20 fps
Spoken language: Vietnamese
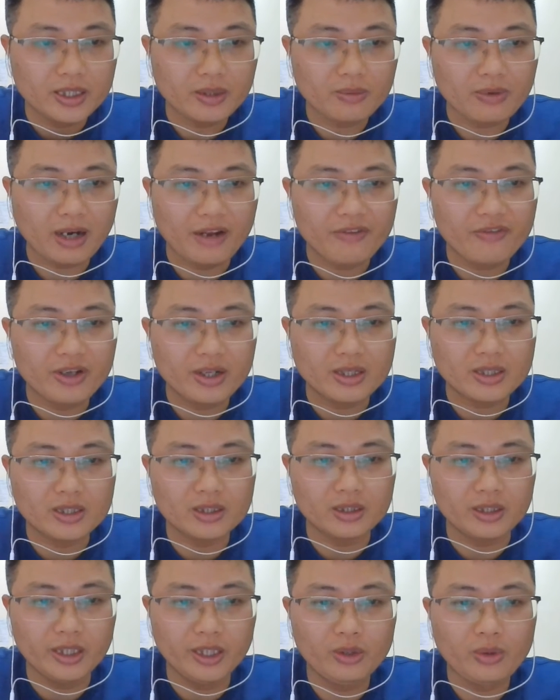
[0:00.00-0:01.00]
Trong Đại Việt
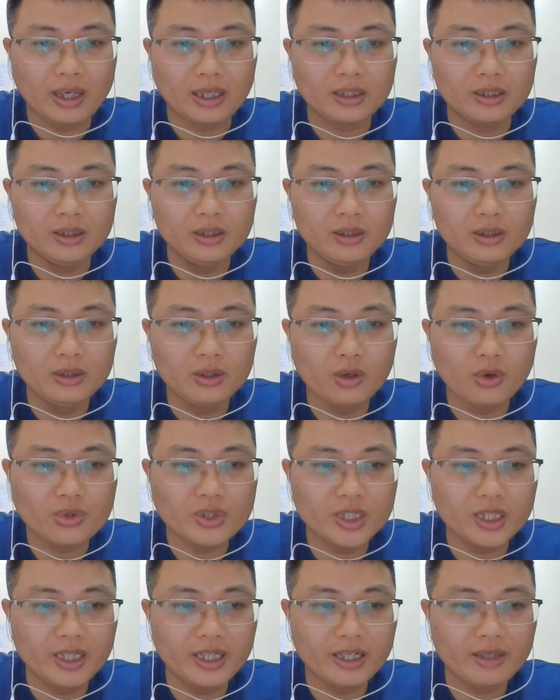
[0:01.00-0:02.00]
Sử Ký Toàn Thư,
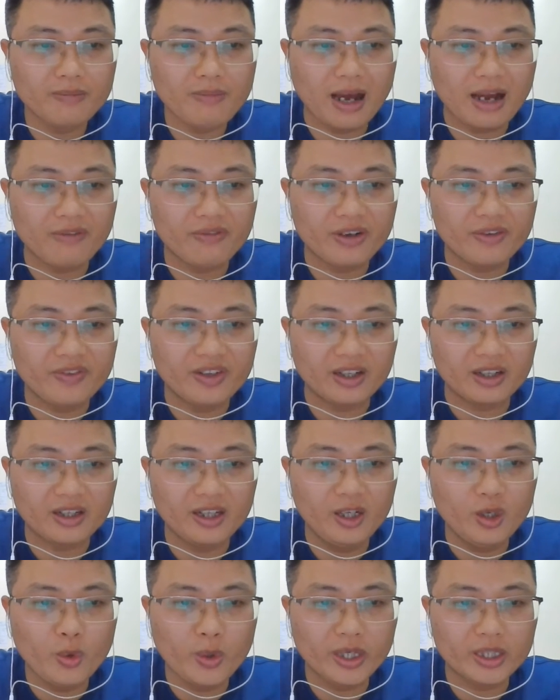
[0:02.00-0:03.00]
Ngô Sĩ Niên bàn về việc
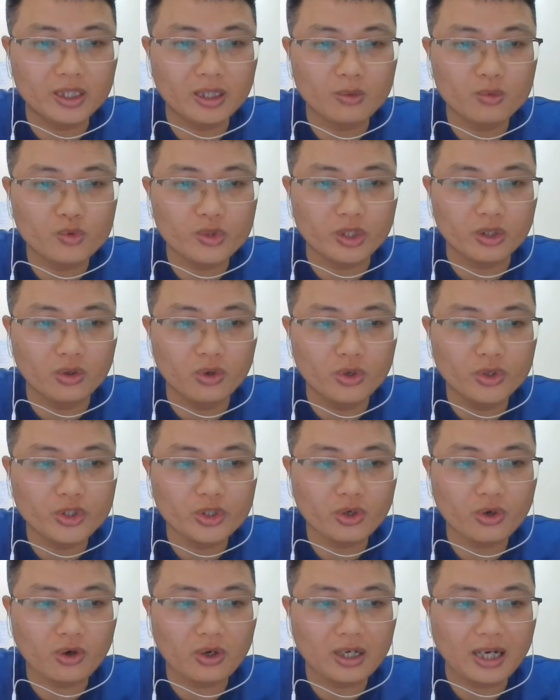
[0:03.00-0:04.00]
Lý Huệ Tông truyền ngôi
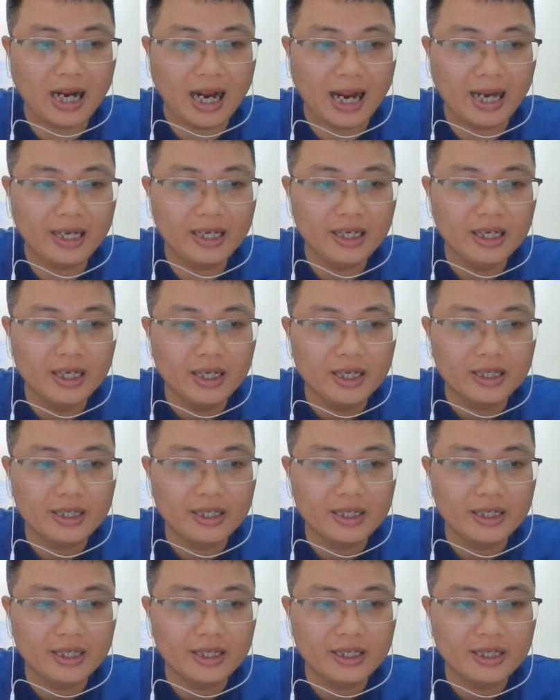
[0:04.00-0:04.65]
cho con gái